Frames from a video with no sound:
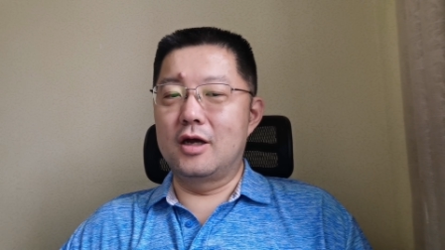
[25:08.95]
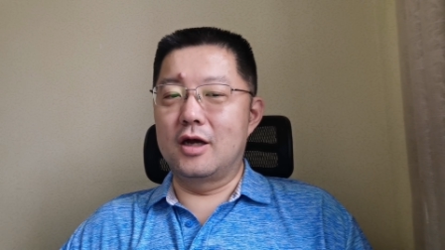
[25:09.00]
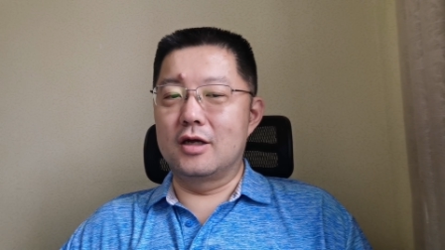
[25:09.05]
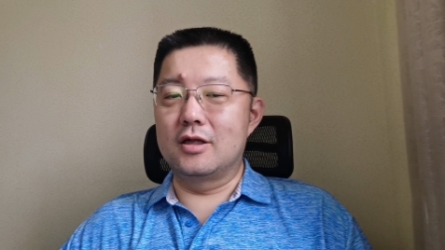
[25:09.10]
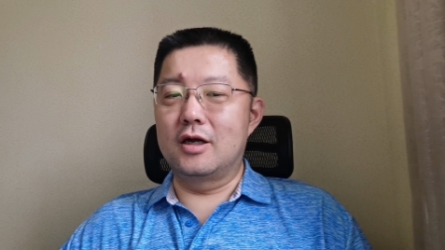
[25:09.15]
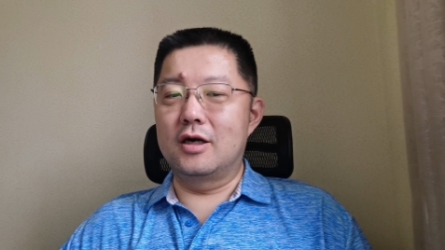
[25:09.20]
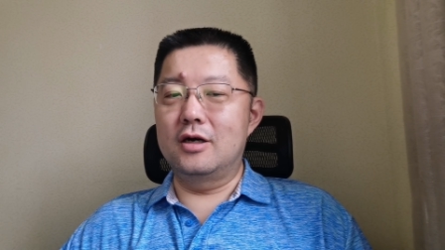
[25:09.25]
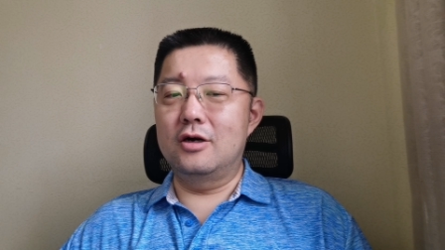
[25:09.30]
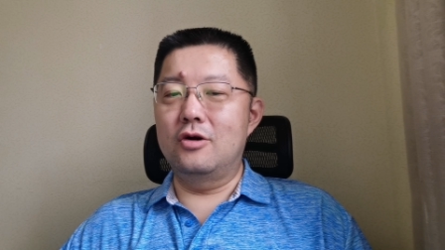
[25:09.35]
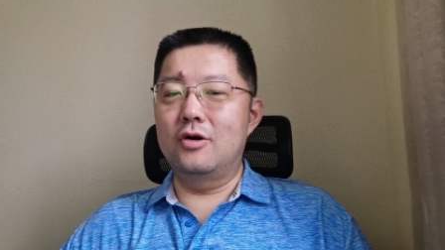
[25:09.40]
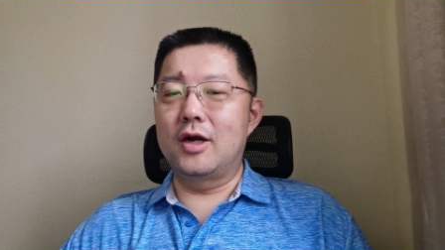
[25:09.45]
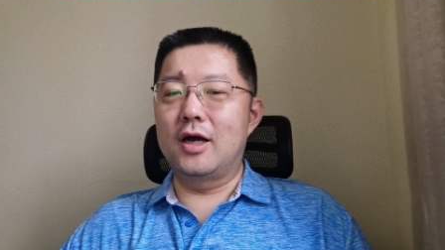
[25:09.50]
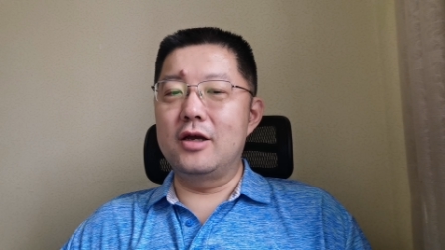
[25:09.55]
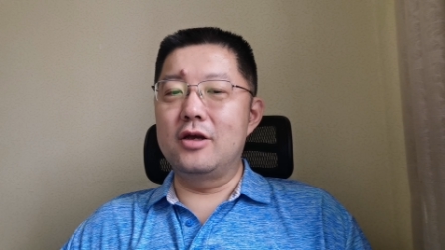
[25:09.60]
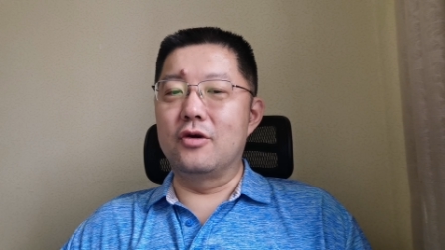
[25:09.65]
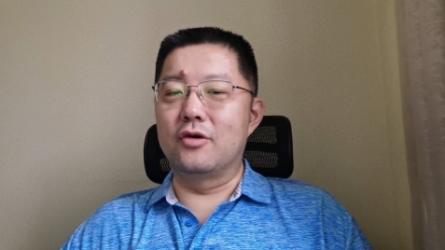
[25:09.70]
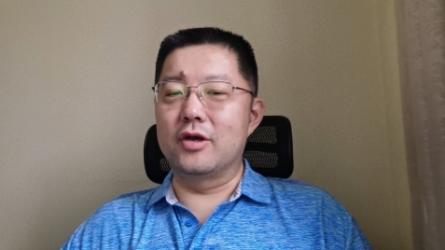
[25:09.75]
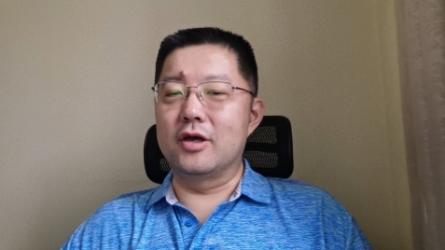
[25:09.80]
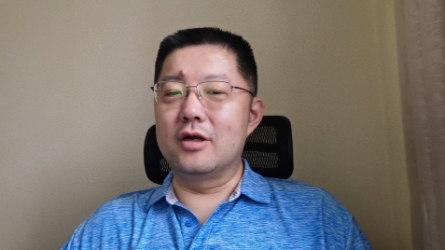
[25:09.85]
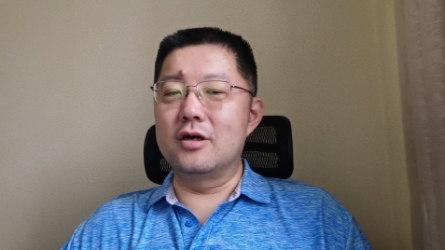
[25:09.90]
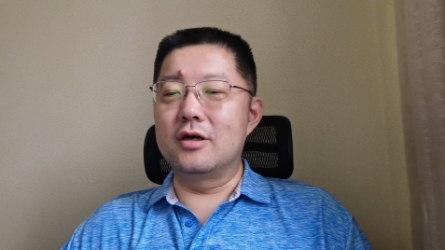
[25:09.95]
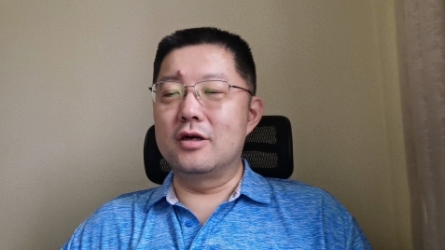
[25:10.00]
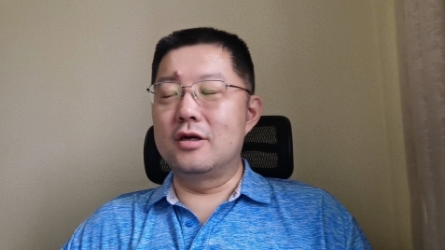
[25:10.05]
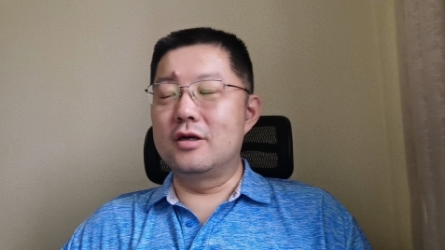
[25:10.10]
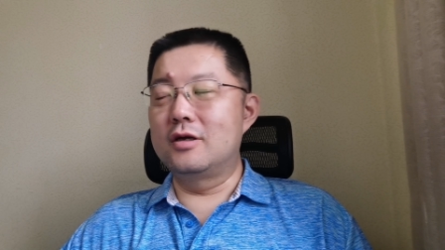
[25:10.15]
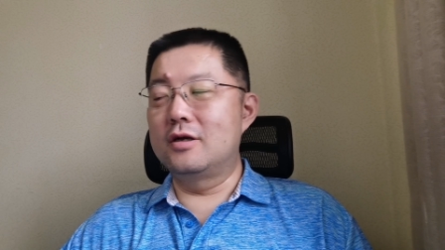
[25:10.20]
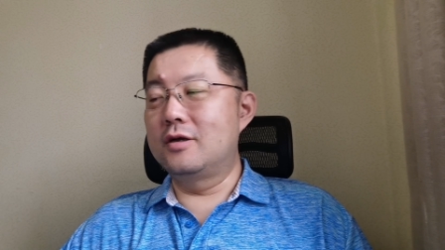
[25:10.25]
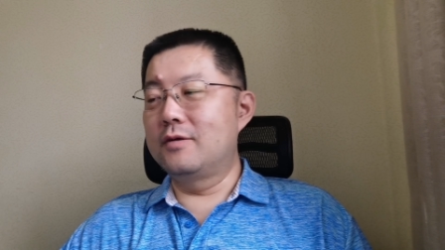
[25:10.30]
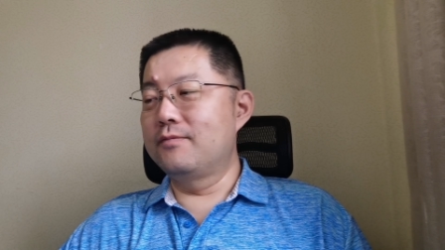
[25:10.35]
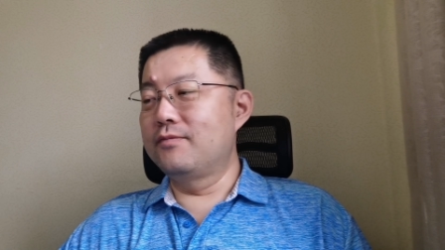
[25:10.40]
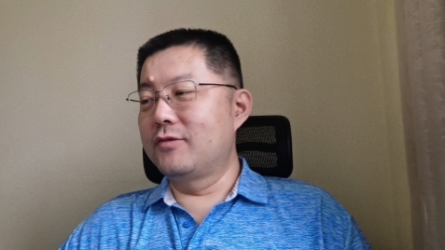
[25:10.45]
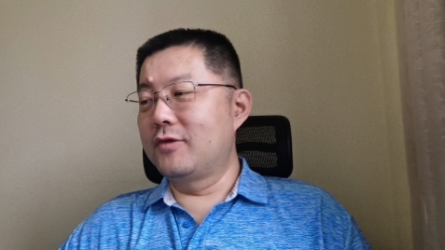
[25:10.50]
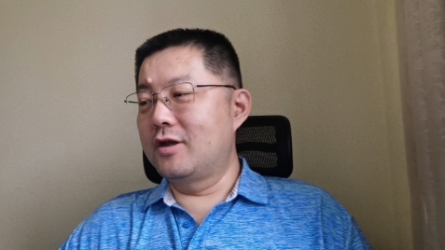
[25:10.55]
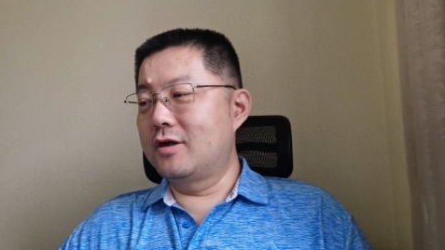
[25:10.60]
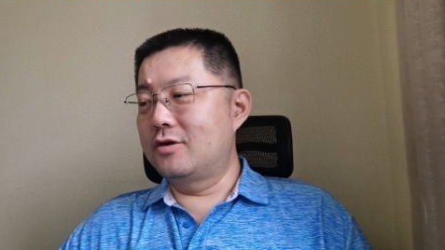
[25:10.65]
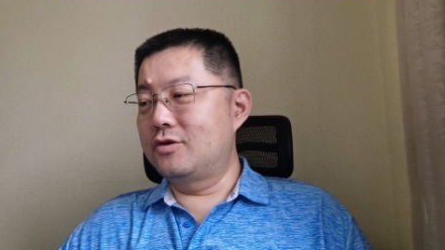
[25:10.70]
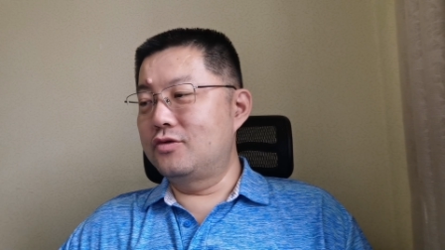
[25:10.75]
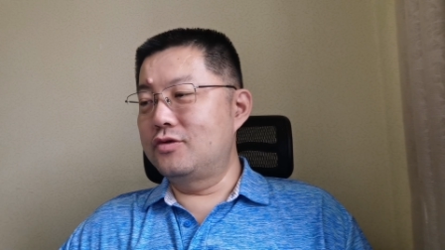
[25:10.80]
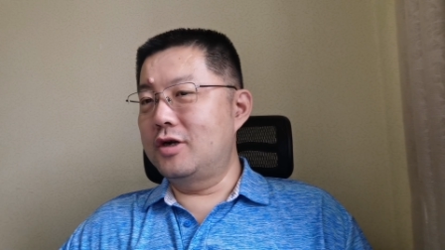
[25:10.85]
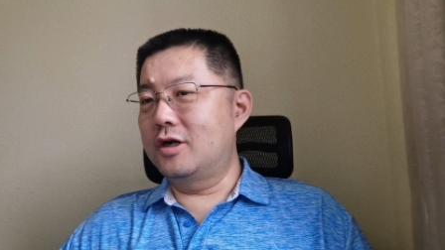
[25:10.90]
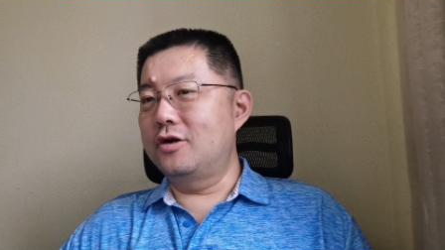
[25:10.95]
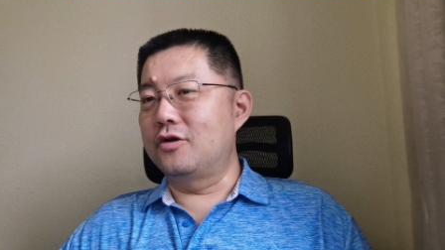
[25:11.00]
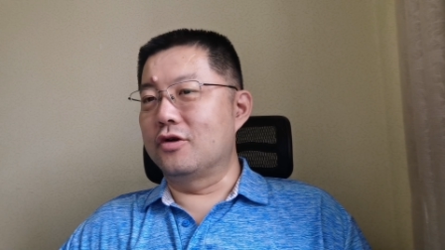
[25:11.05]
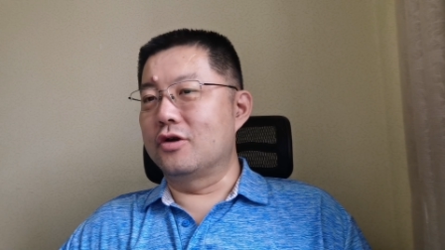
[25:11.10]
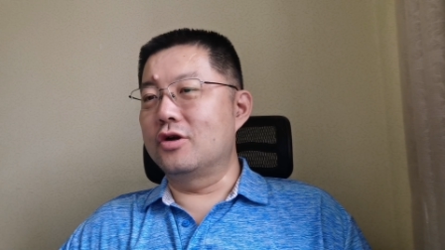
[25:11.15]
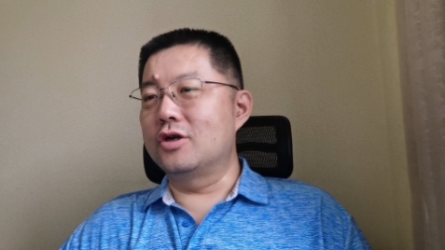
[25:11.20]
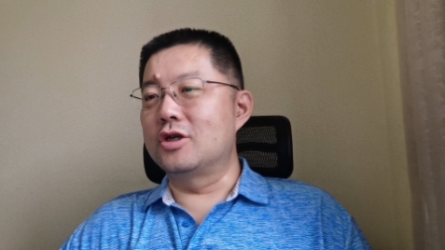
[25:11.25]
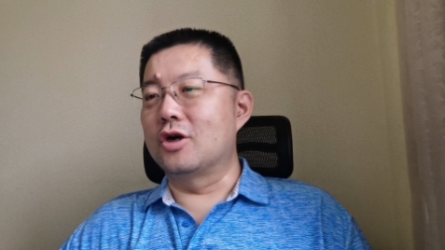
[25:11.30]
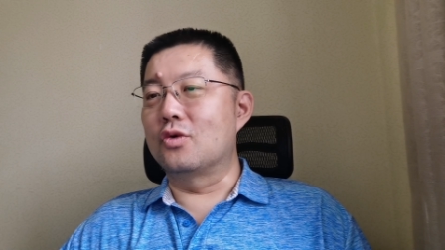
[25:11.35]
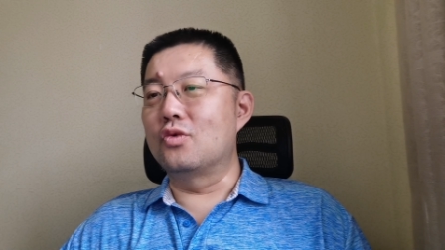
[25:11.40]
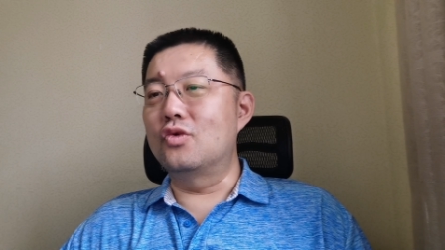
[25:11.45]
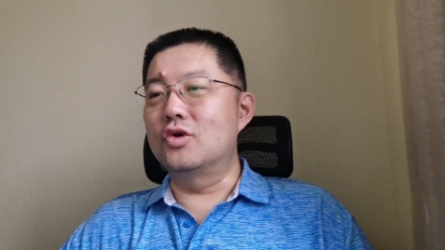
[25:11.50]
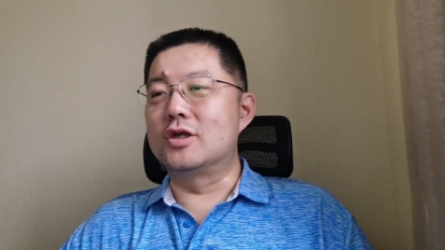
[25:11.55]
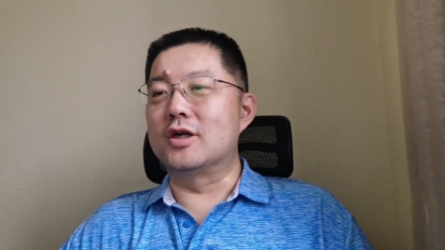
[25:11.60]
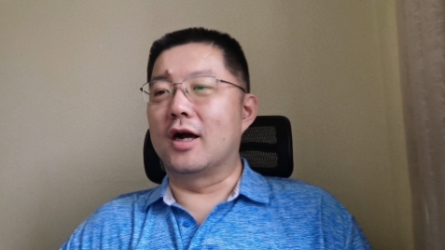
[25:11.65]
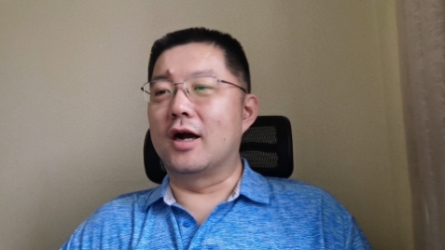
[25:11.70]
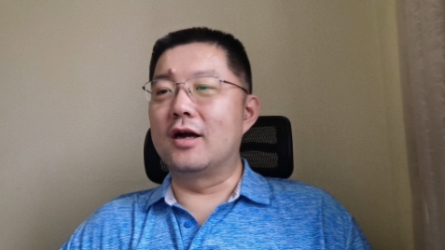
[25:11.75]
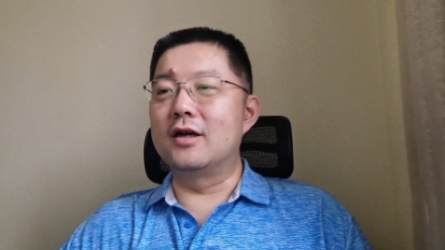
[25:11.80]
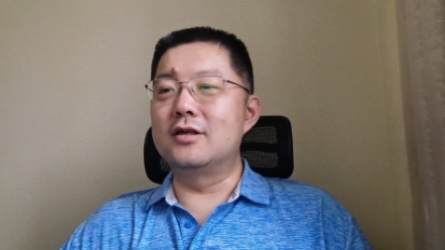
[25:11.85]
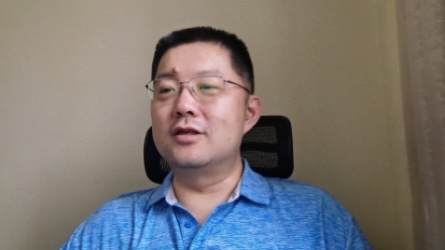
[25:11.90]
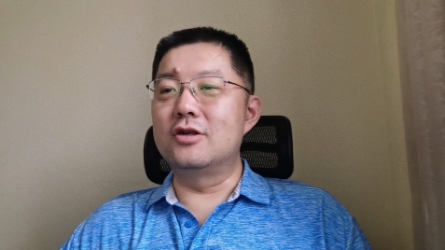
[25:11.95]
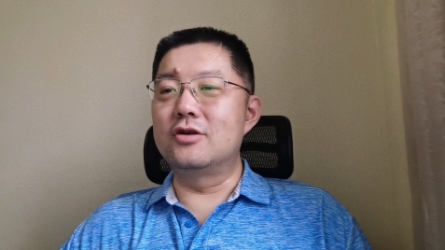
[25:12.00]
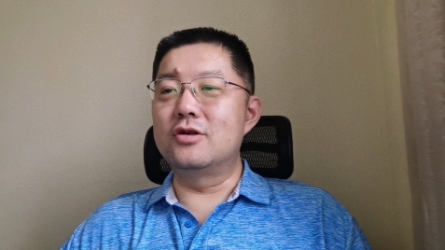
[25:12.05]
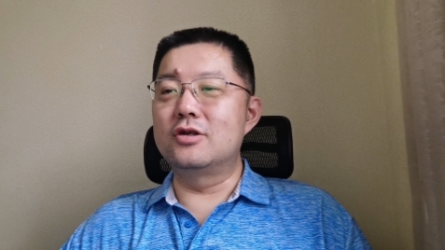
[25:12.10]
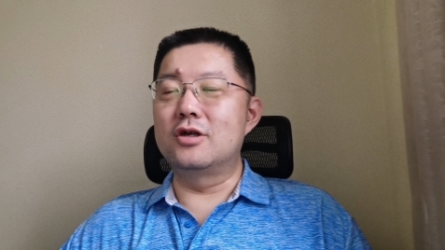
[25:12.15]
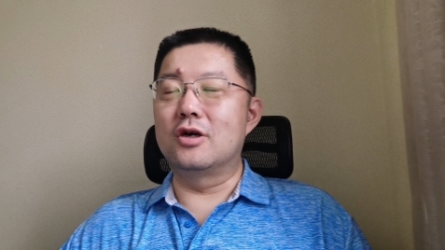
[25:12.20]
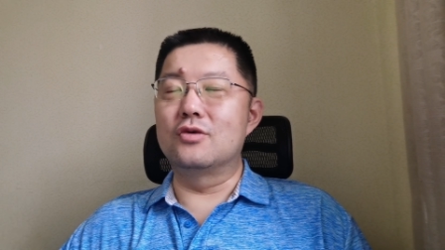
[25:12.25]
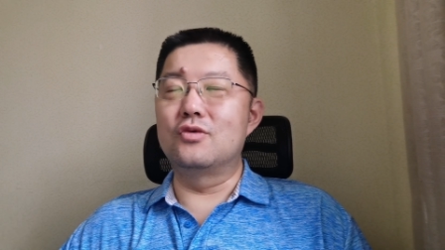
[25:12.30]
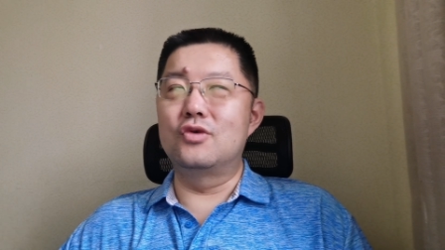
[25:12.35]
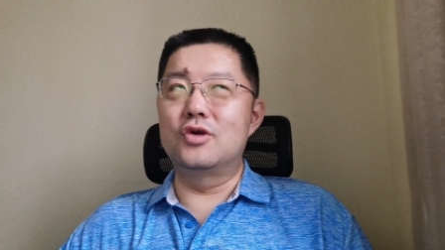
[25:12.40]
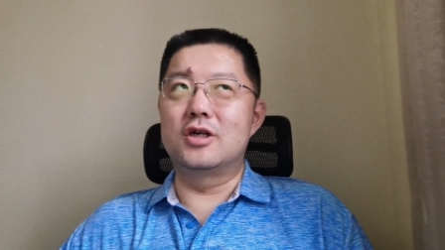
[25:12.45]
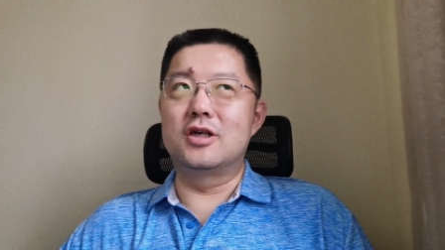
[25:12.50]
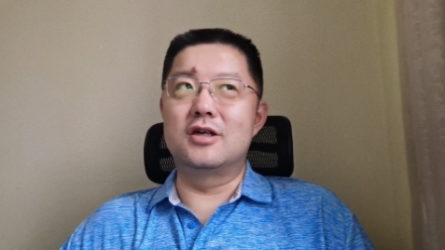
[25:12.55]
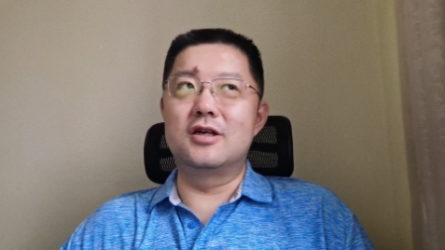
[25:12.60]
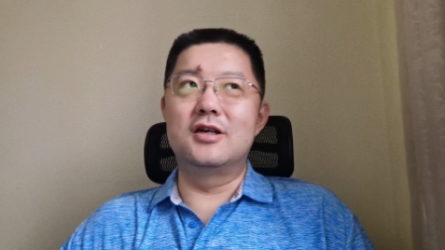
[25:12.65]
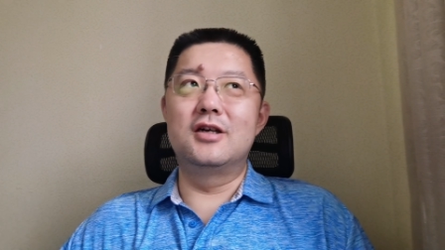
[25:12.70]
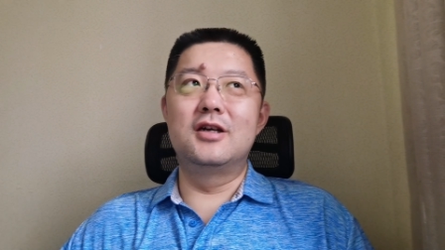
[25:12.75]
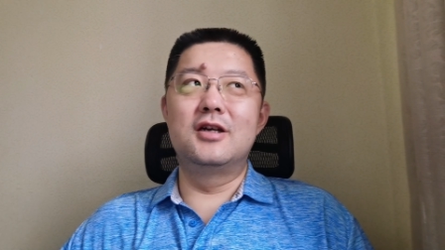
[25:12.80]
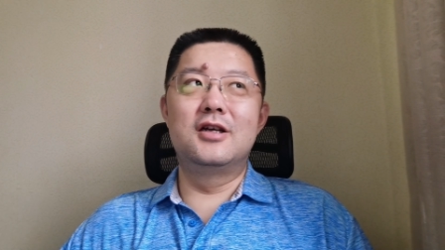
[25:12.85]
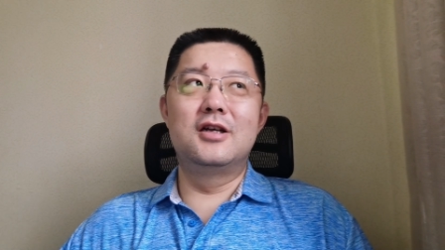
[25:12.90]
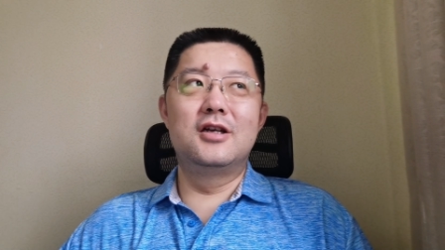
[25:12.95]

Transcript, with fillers: 呃，但是后来有一个中间有一个小故事啊，有一个小故事，